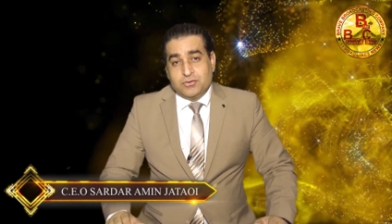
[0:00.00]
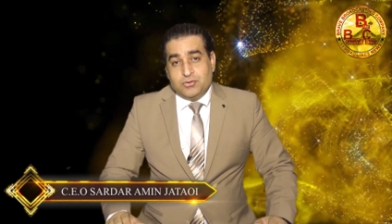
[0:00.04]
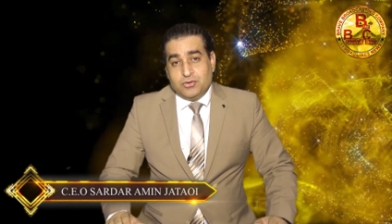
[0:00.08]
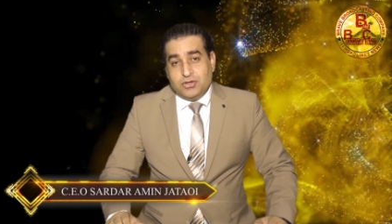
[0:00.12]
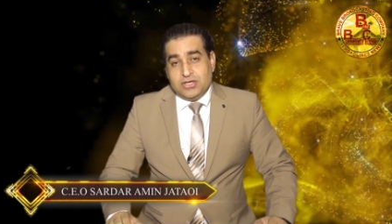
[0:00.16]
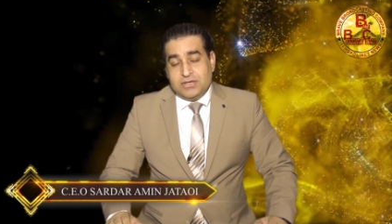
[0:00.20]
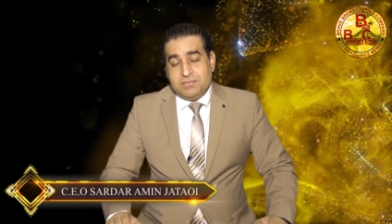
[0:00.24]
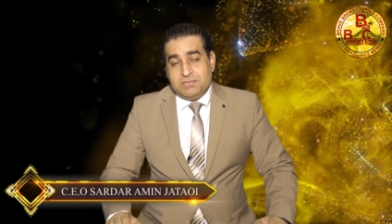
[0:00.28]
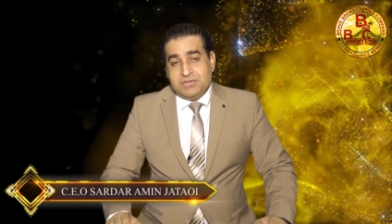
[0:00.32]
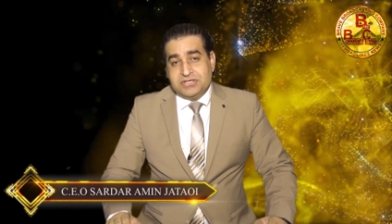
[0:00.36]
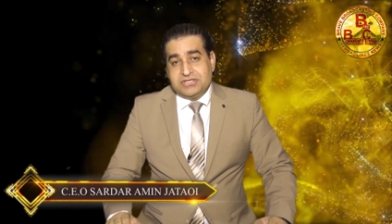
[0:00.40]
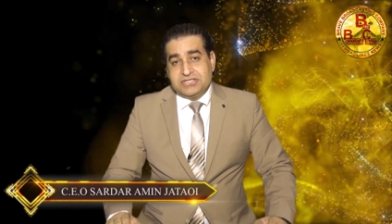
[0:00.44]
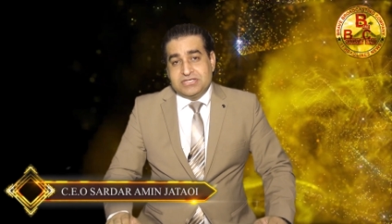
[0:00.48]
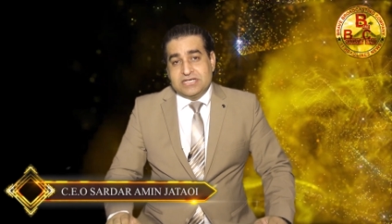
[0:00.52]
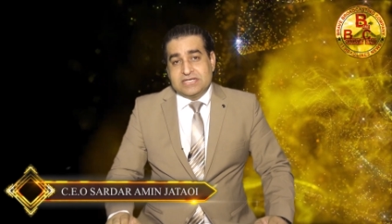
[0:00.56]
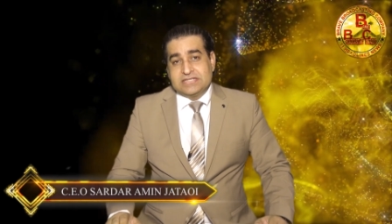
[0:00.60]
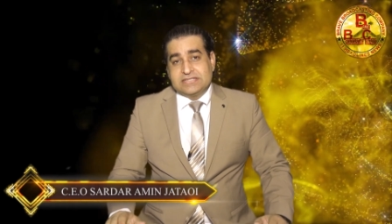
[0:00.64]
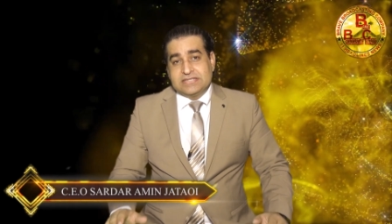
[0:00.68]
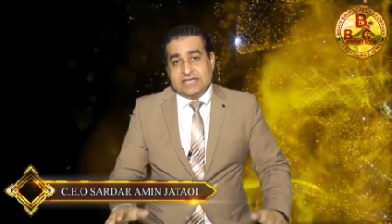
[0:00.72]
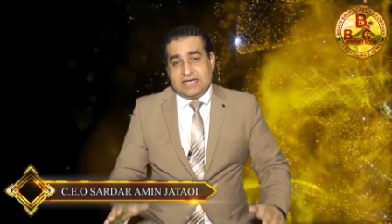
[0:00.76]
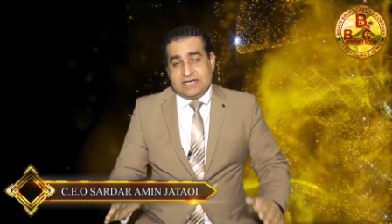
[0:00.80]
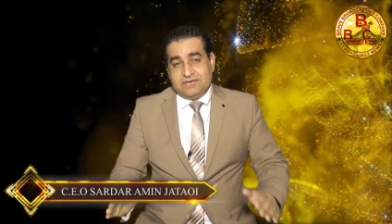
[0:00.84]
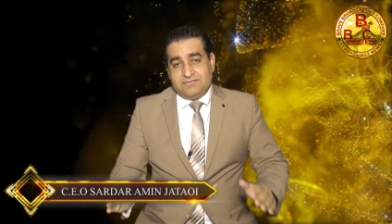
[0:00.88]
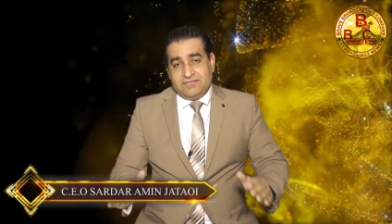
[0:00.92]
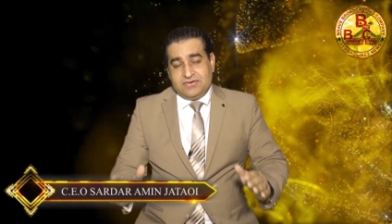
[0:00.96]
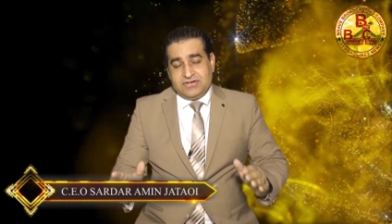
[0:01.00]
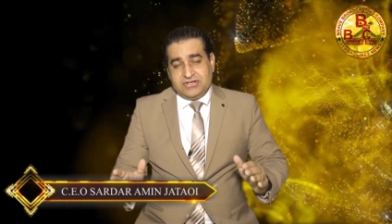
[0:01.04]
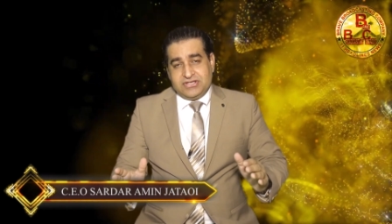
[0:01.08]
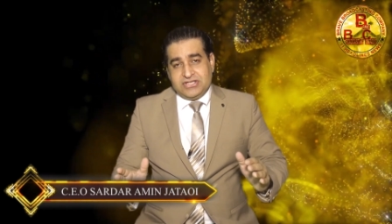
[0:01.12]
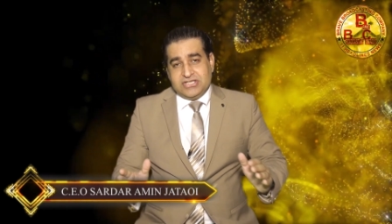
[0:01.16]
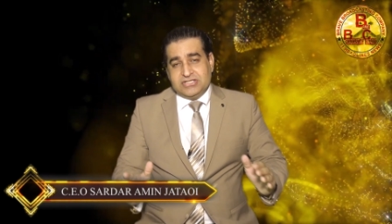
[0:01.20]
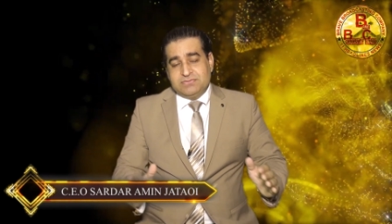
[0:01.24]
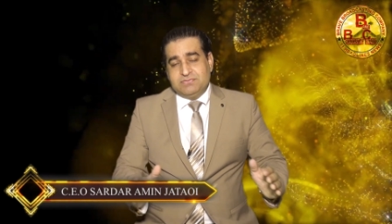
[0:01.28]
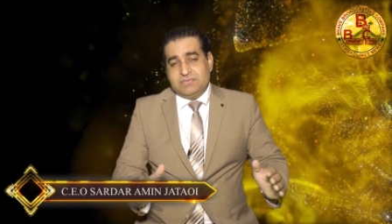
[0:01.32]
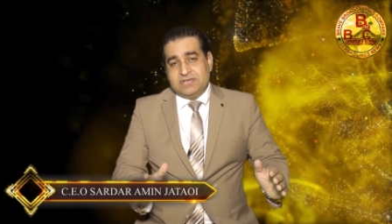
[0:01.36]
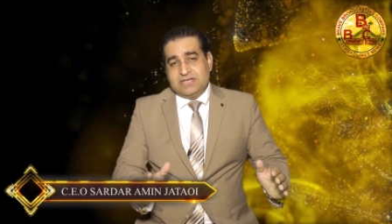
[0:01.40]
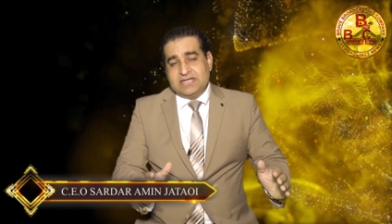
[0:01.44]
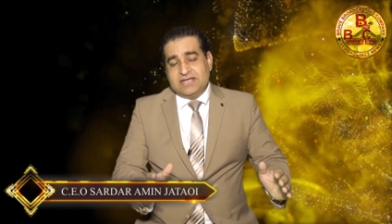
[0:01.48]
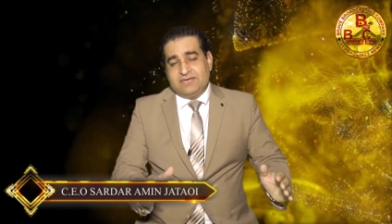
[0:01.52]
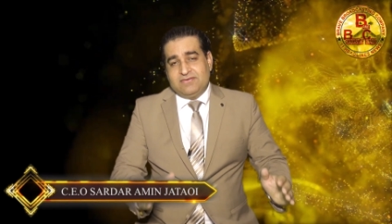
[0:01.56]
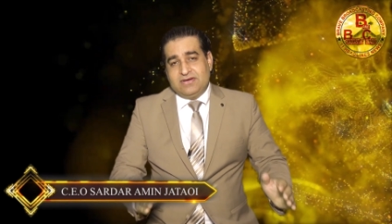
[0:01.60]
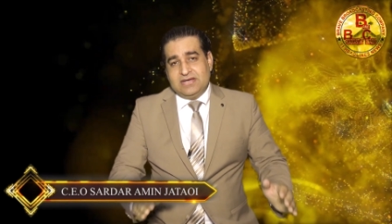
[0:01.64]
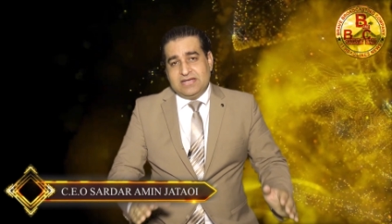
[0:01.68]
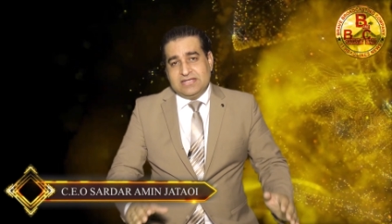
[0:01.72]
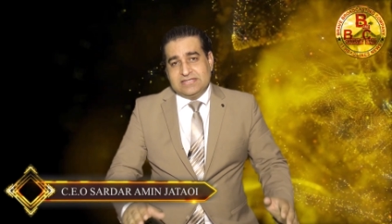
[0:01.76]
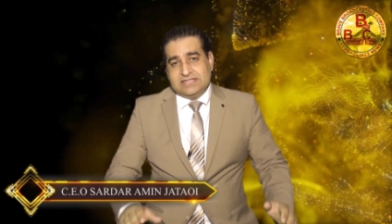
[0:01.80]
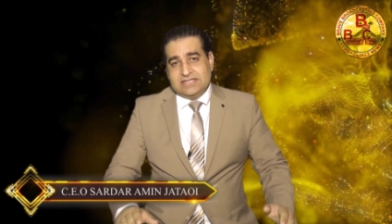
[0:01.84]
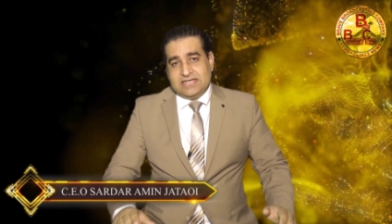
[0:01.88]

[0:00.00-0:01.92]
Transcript: कोई भी शख्स एडवर्टीज़मेंट के हवाले